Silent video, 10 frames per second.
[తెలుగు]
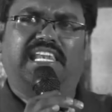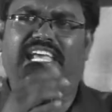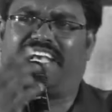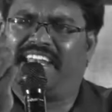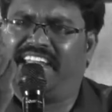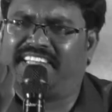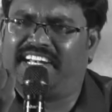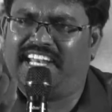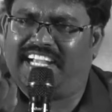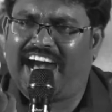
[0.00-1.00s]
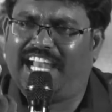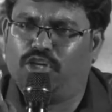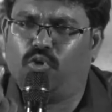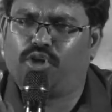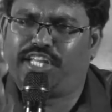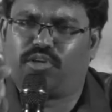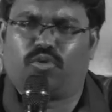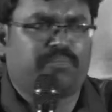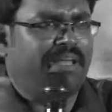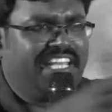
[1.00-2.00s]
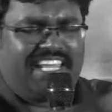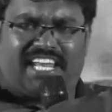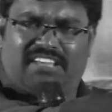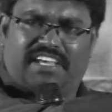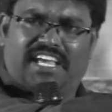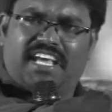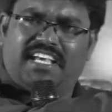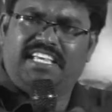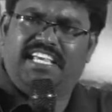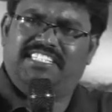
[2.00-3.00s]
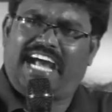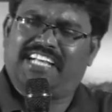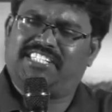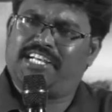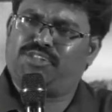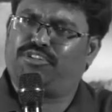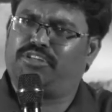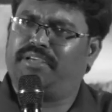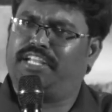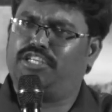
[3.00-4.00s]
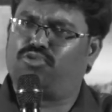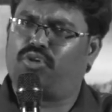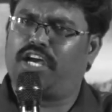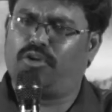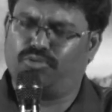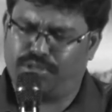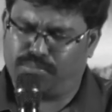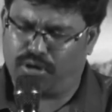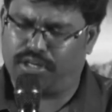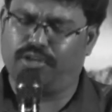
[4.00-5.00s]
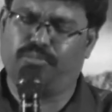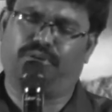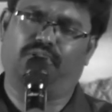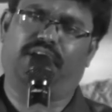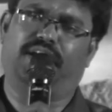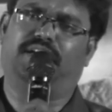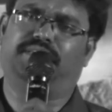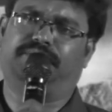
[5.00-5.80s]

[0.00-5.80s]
నీ కన్న తండ్రి కాలి గోటికి కూడా పనికిరానివి ఈ శాశాశ్వతమైన ఈ సుఖాలు ఈ భోగాలు ప్రియులారా